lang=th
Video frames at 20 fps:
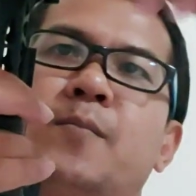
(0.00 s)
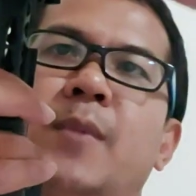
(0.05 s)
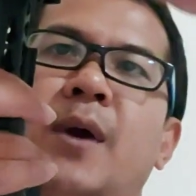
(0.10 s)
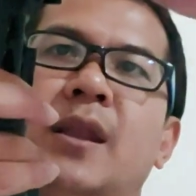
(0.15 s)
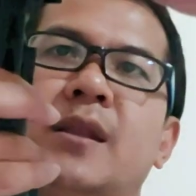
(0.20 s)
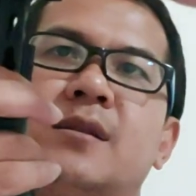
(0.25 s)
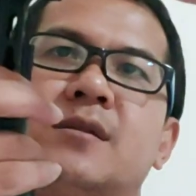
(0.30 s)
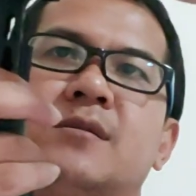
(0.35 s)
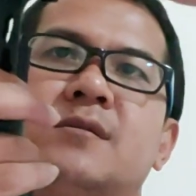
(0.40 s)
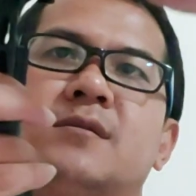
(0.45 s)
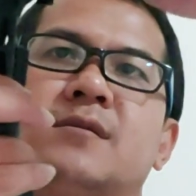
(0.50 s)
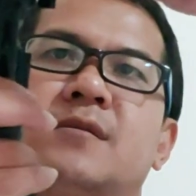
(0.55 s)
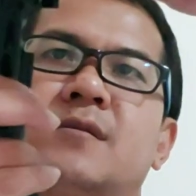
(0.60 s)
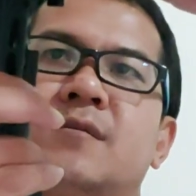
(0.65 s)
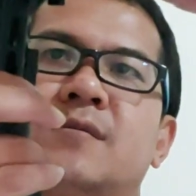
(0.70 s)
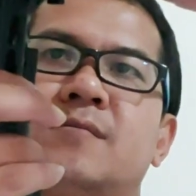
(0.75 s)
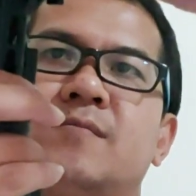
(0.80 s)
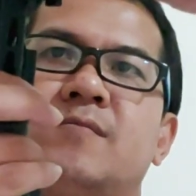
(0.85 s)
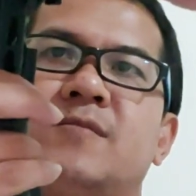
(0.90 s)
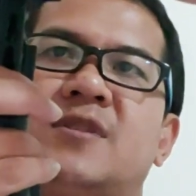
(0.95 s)
มัน
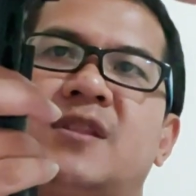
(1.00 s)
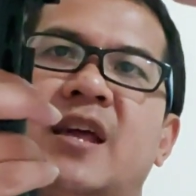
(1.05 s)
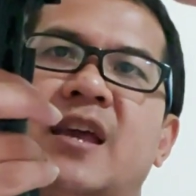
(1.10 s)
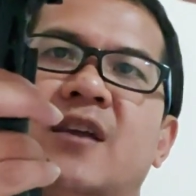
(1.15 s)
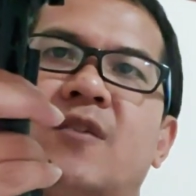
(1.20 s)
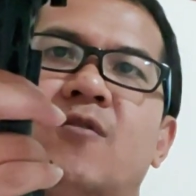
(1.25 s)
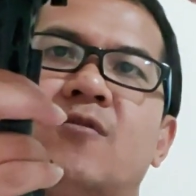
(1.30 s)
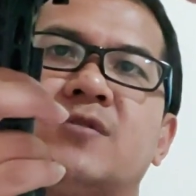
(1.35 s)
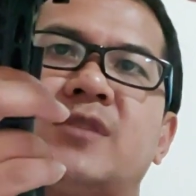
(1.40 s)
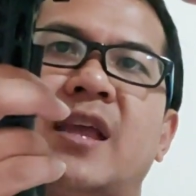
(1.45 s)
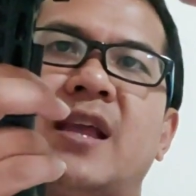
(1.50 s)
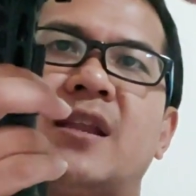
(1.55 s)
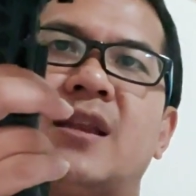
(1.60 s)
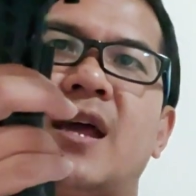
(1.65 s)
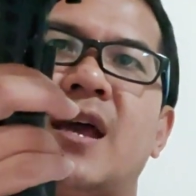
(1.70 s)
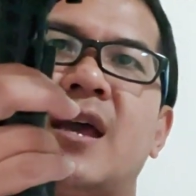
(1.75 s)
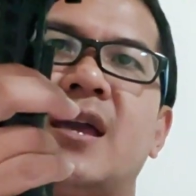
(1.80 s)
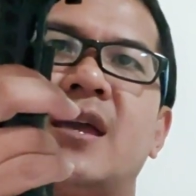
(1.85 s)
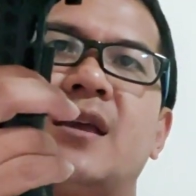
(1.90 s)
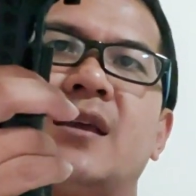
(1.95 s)
ใส่ของแต่ง
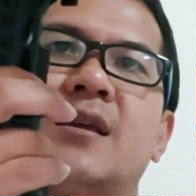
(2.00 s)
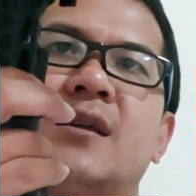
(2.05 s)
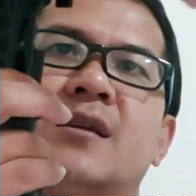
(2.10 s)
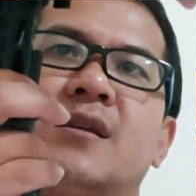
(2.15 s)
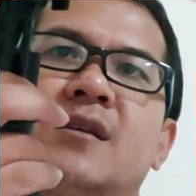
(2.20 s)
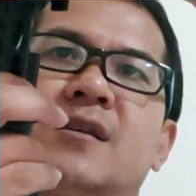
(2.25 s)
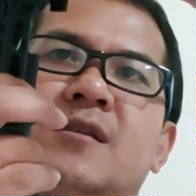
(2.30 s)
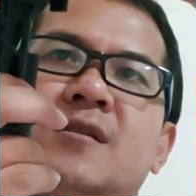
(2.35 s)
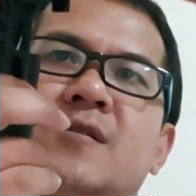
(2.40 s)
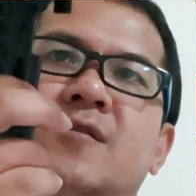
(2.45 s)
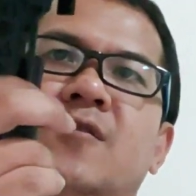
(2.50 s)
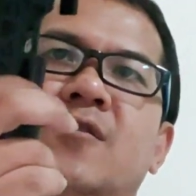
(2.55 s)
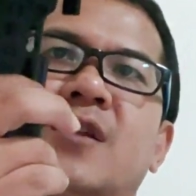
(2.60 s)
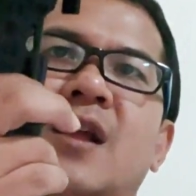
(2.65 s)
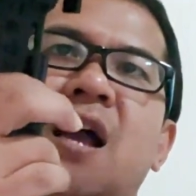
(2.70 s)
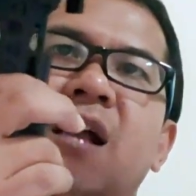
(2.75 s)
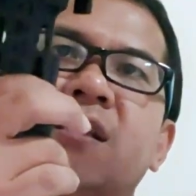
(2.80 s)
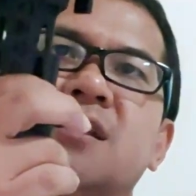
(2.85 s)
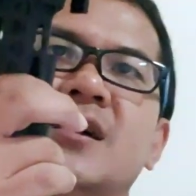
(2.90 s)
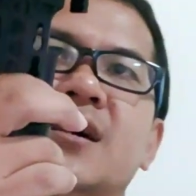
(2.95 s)
ได้ค่อนข้าง